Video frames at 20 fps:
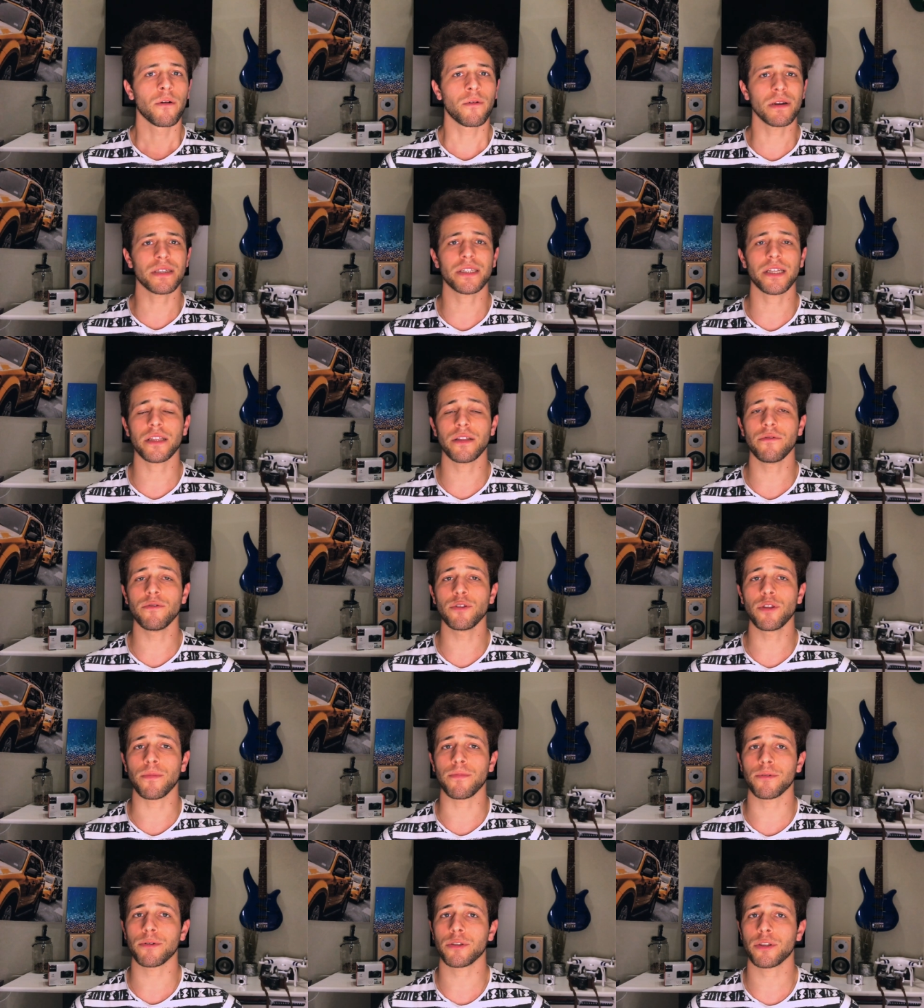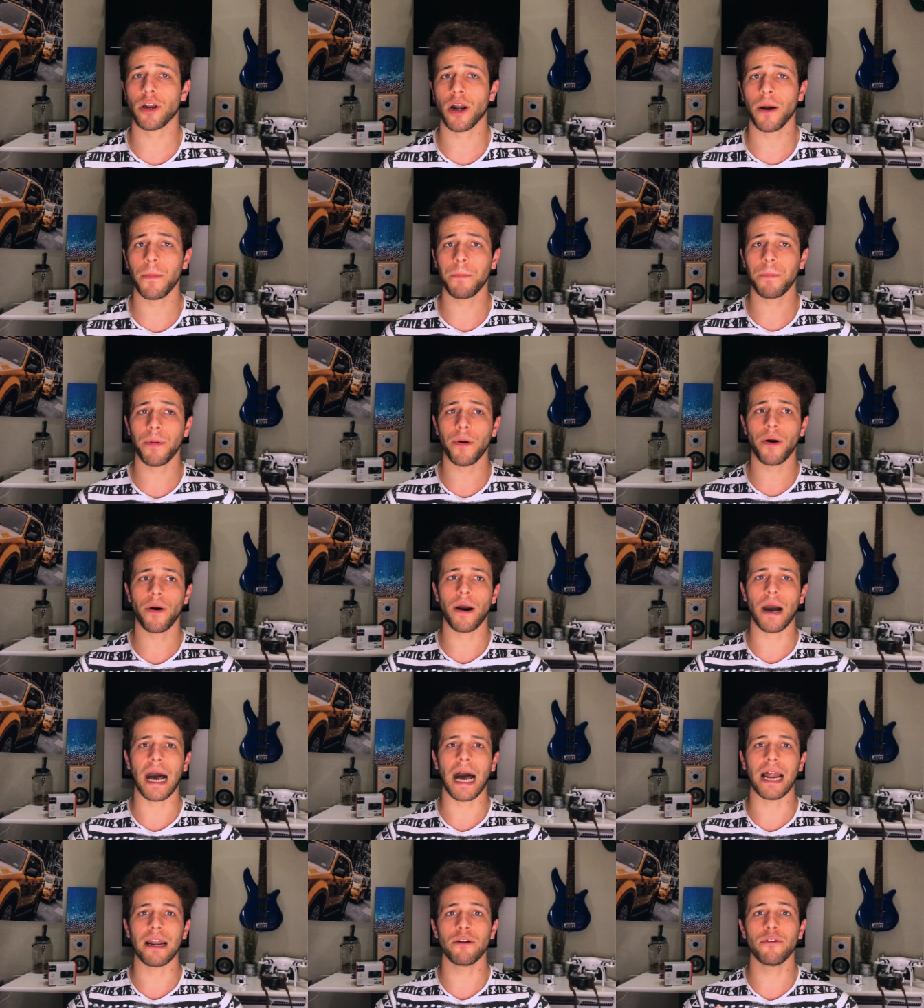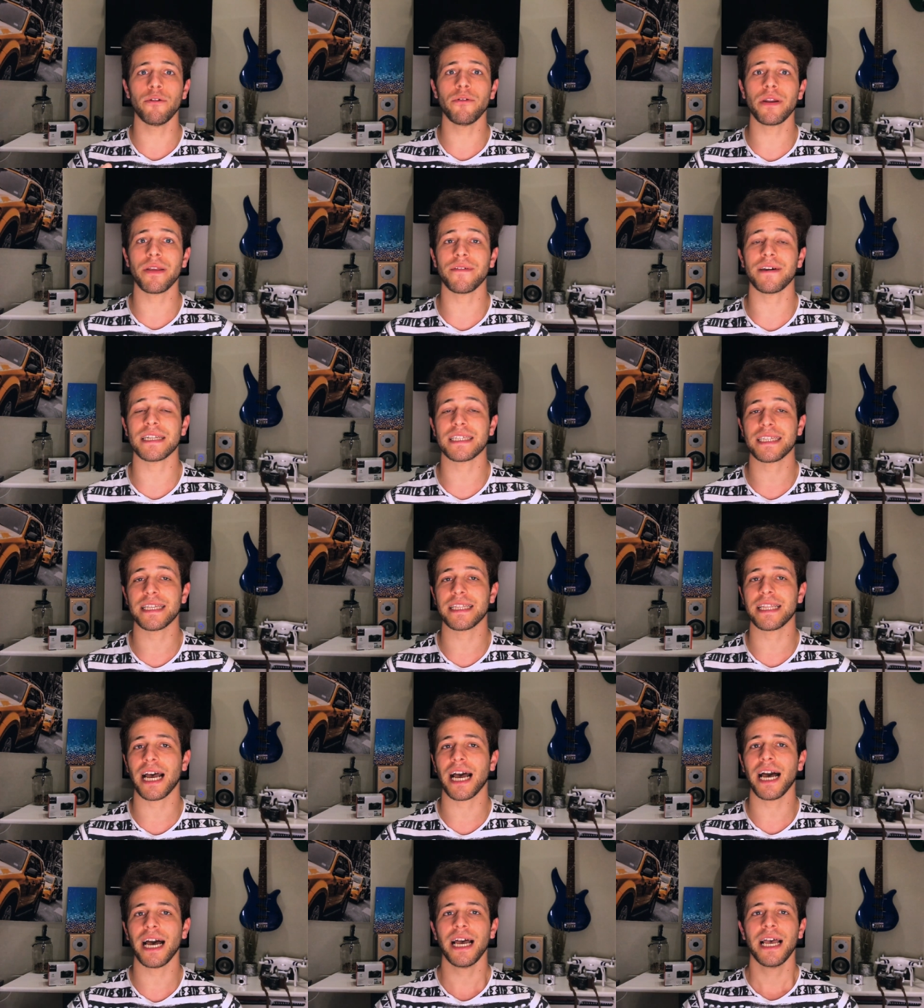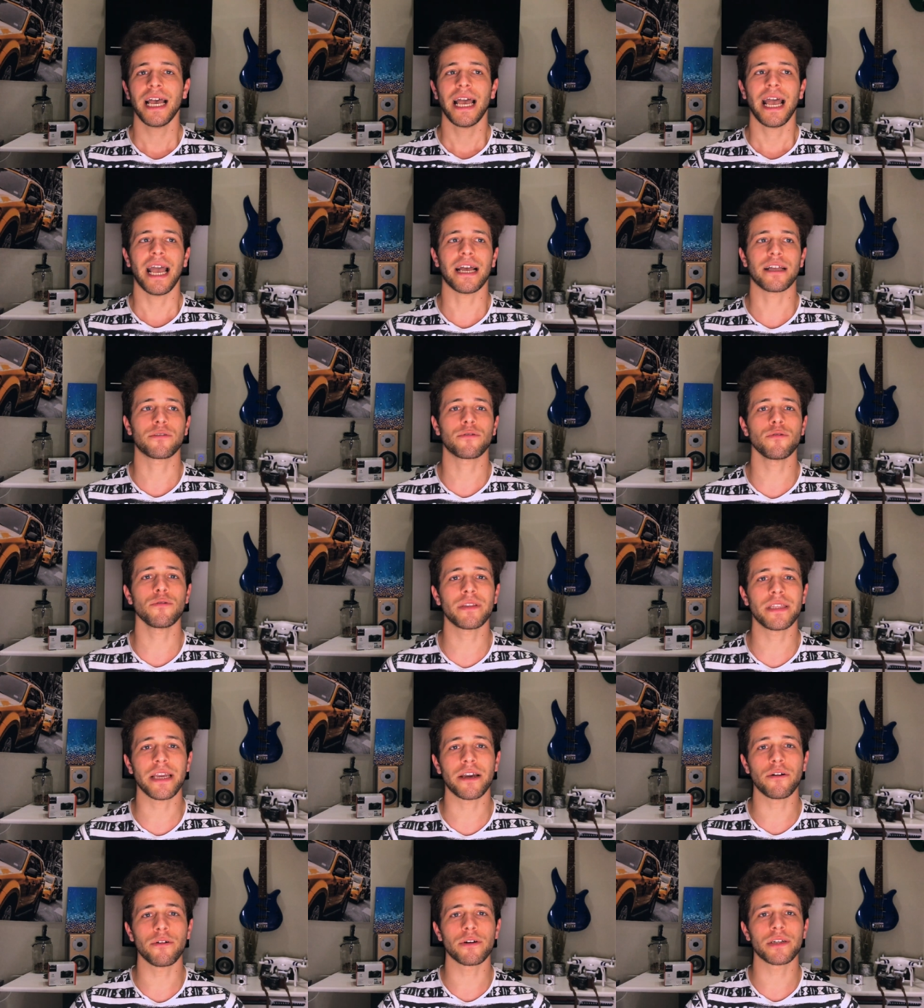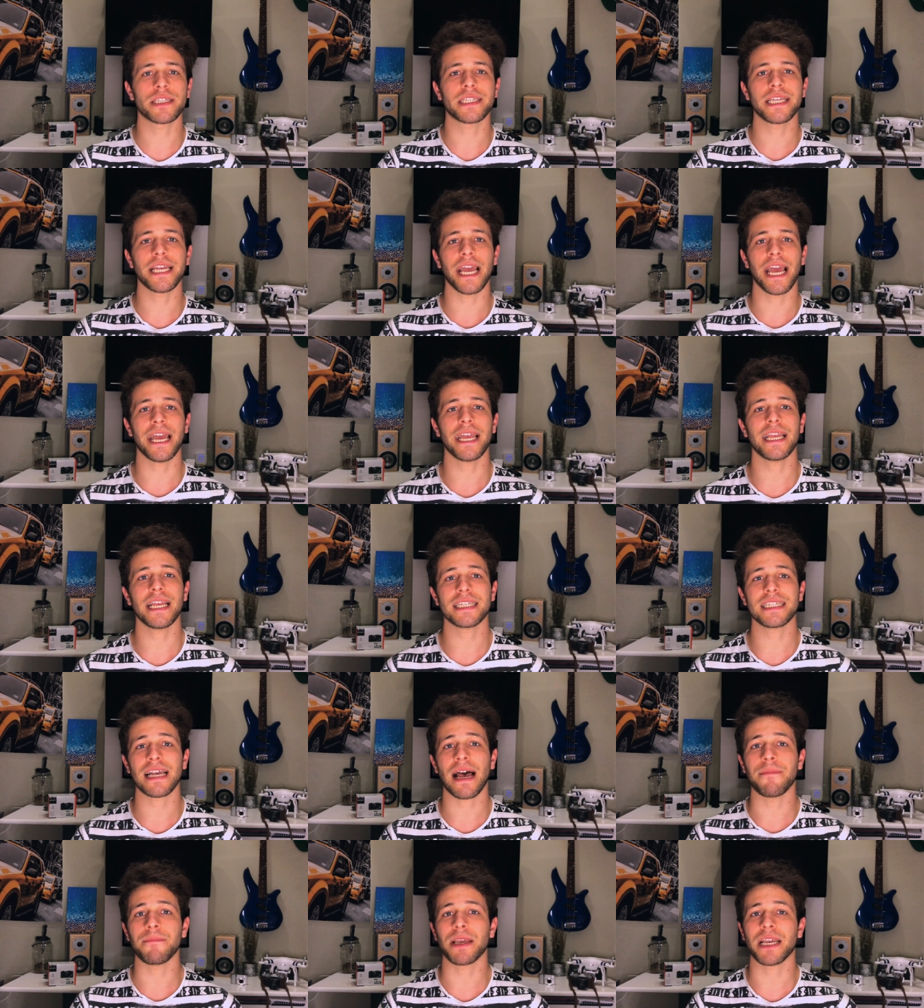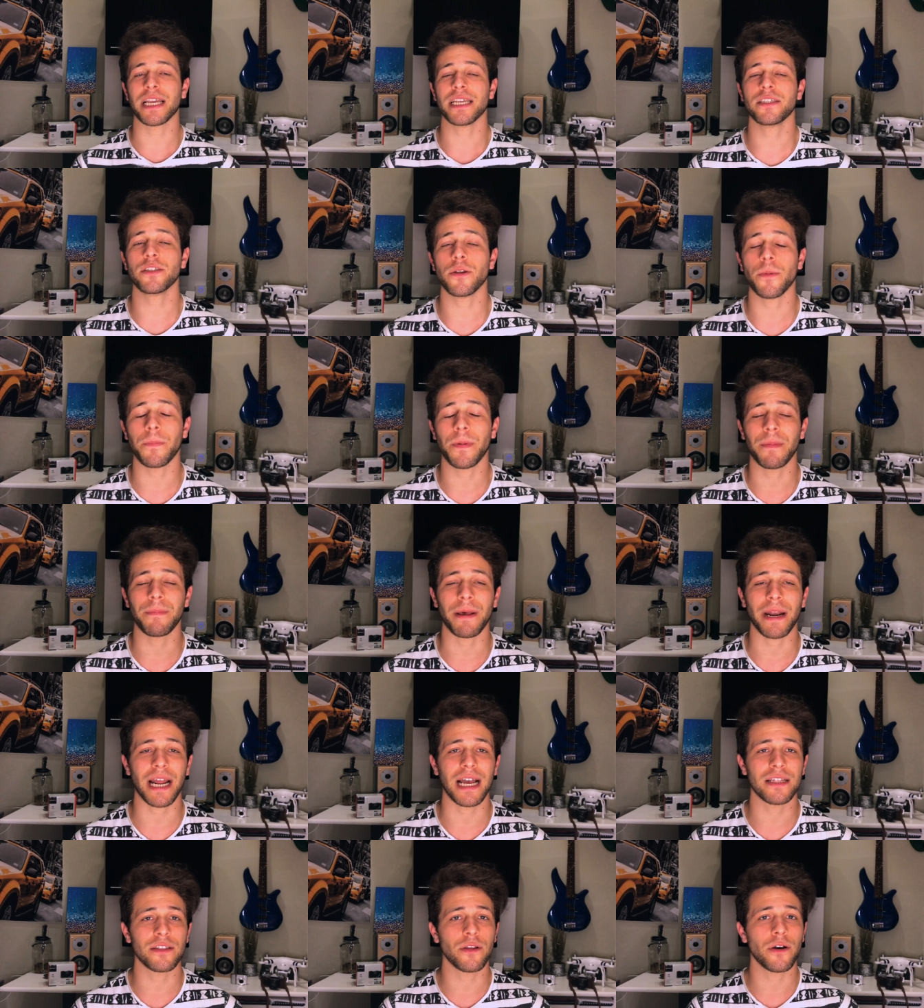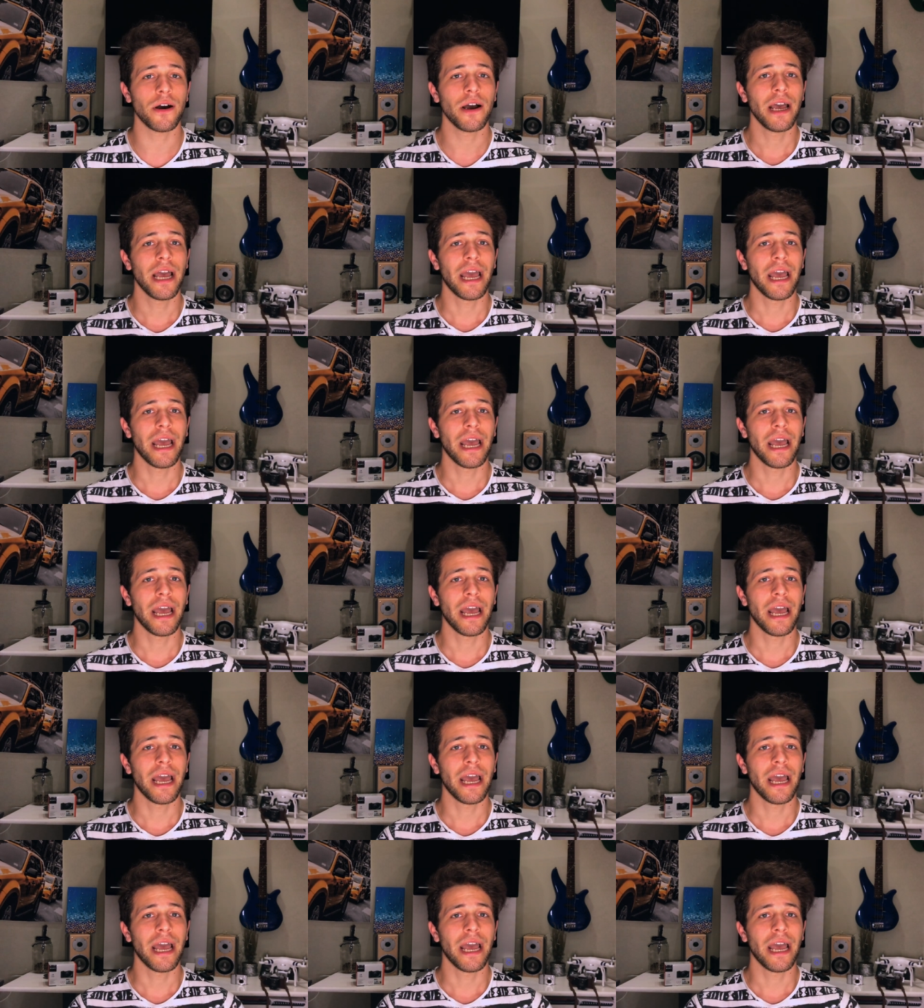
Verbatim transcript: Questo è dovuto purtroppo all'università e a tutti i corsi e gli esami che sto preparando